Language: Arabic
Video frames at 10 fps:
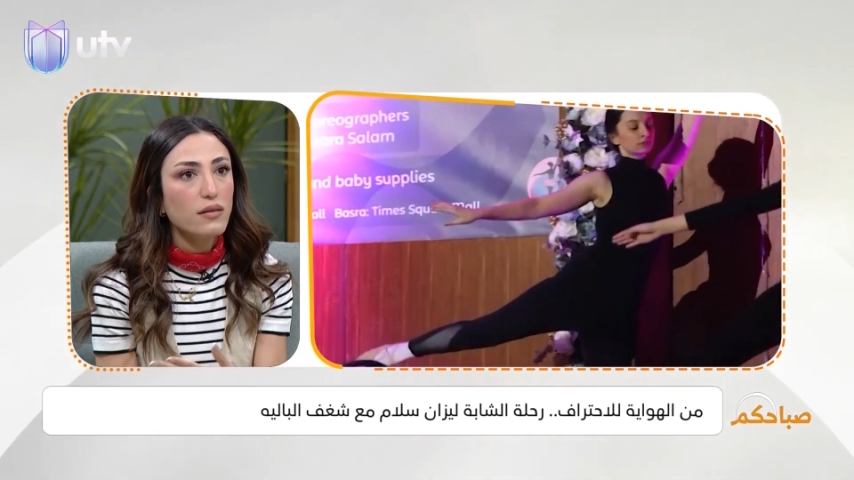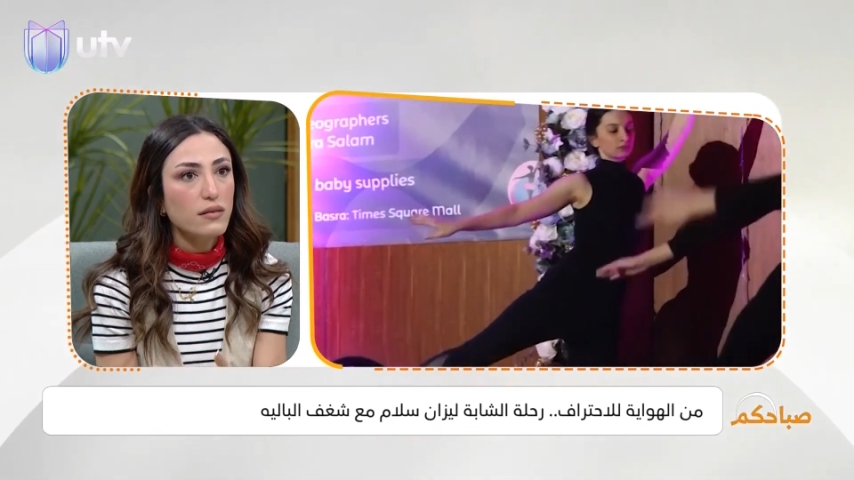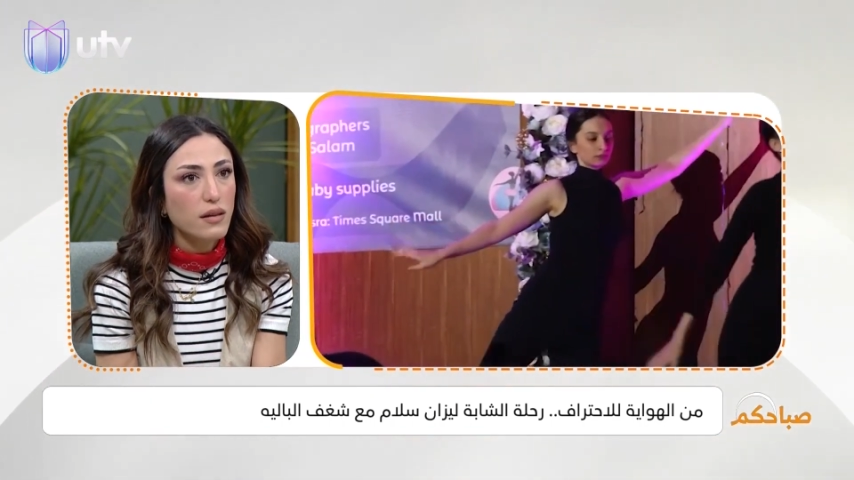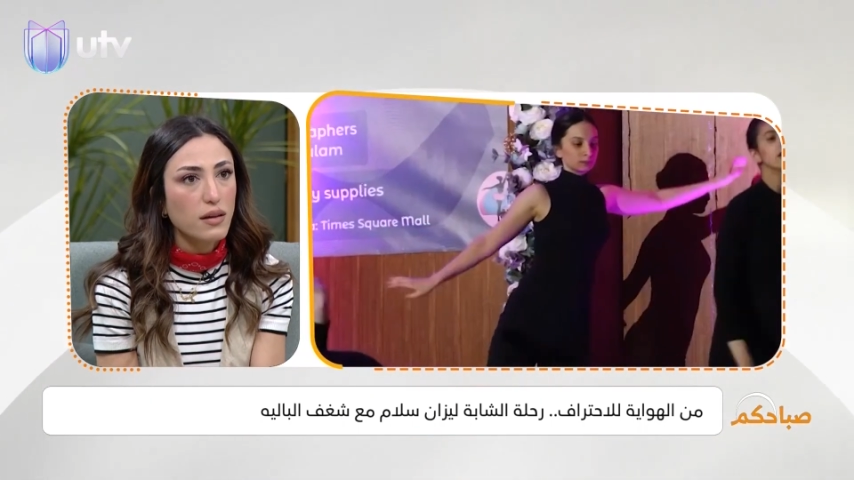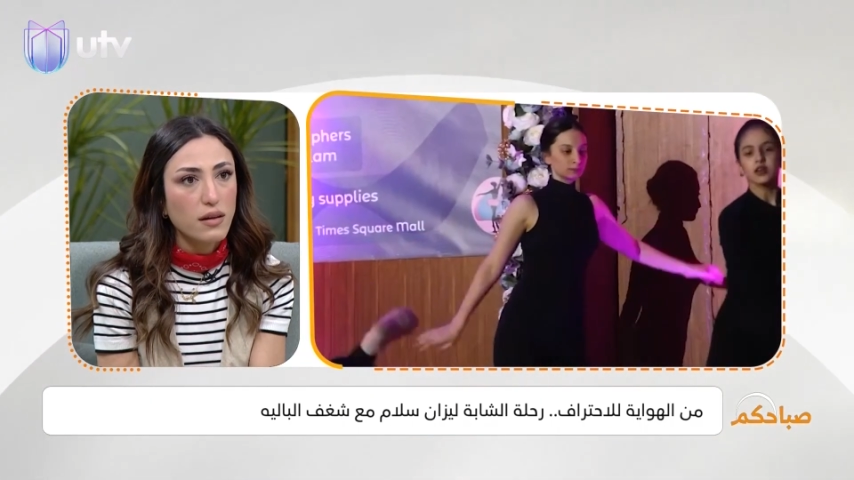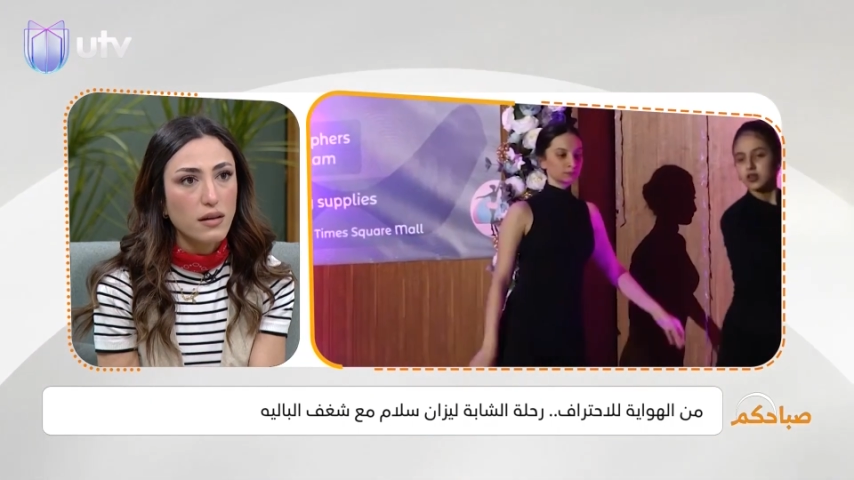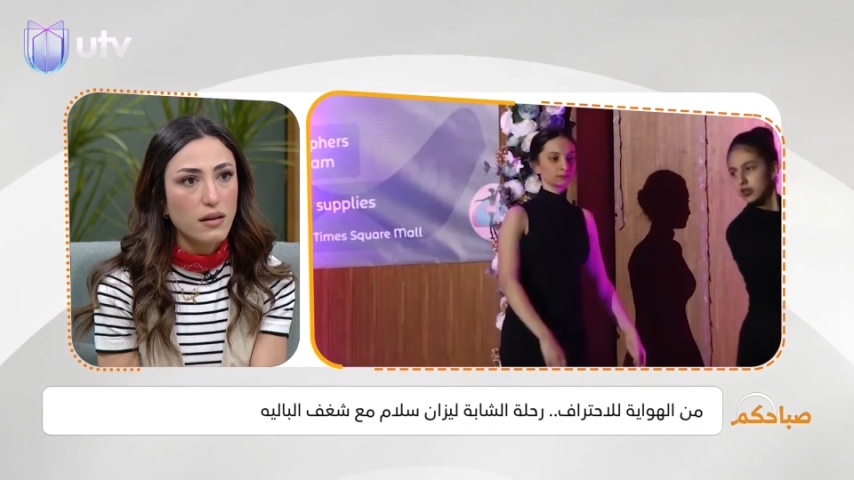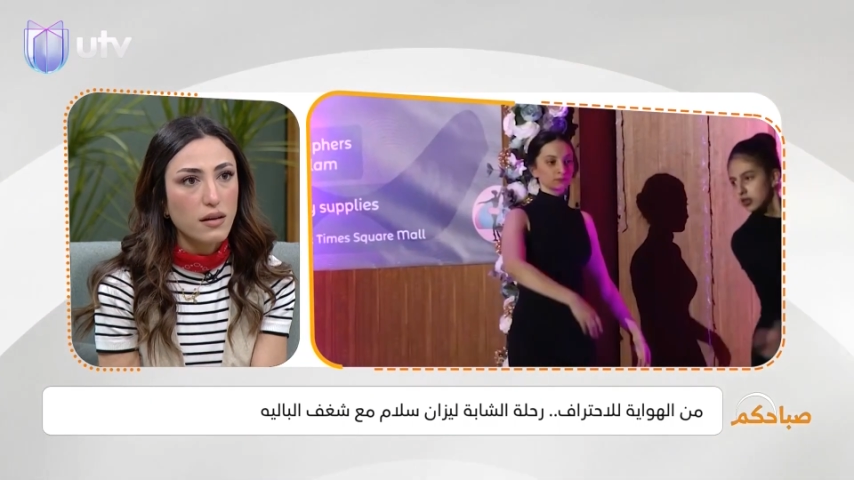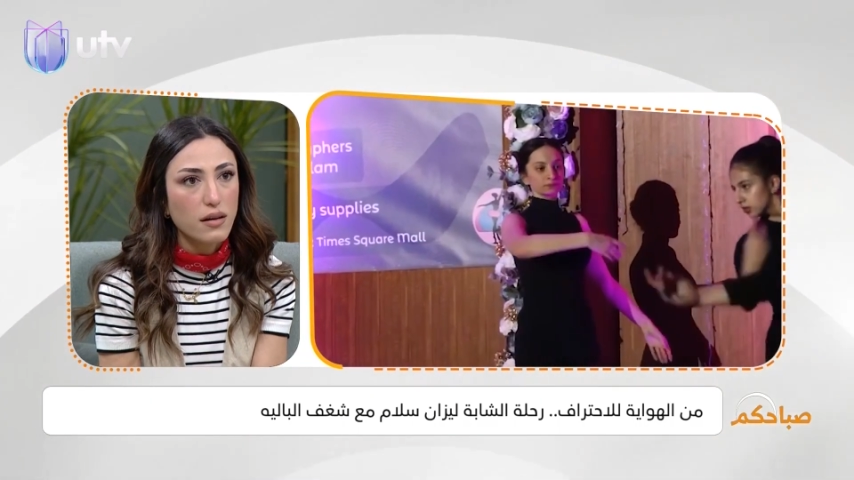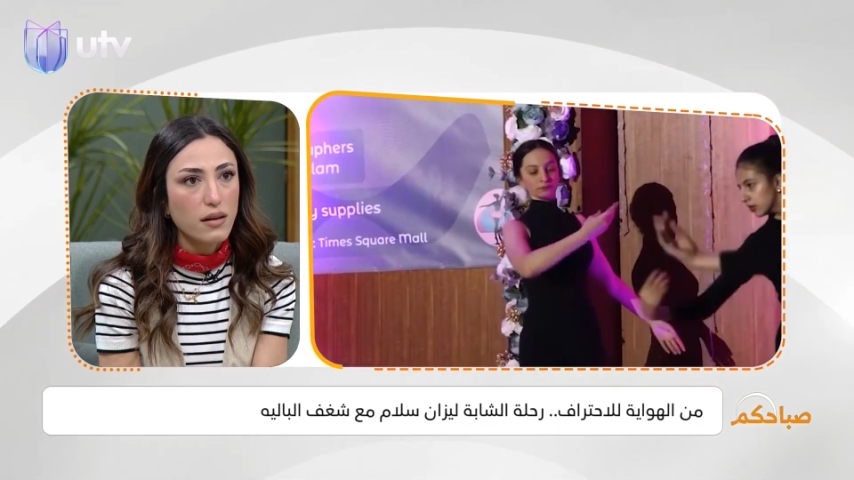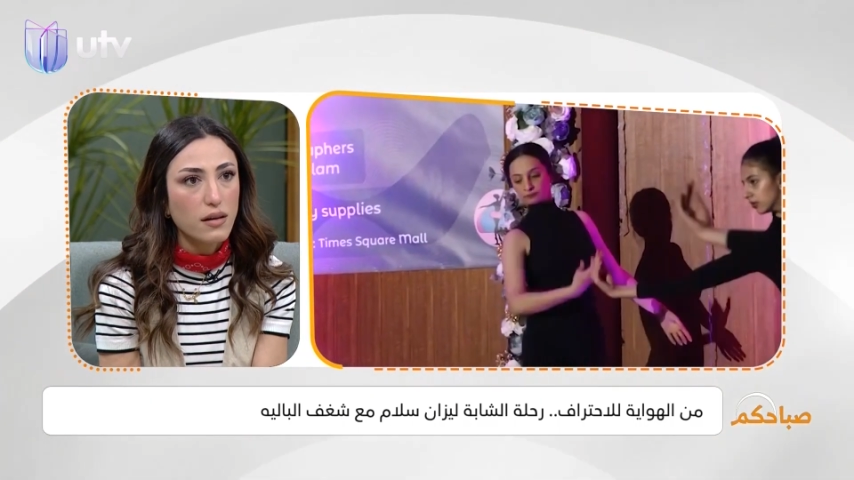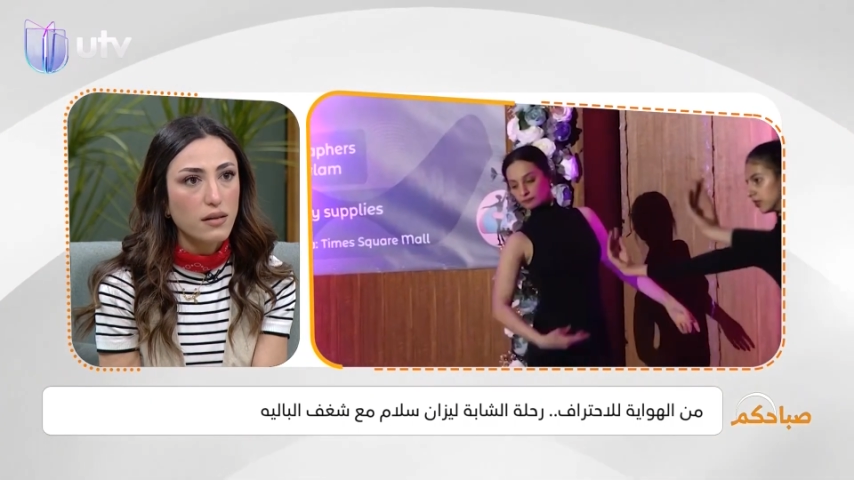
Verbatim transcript: أنطي آه،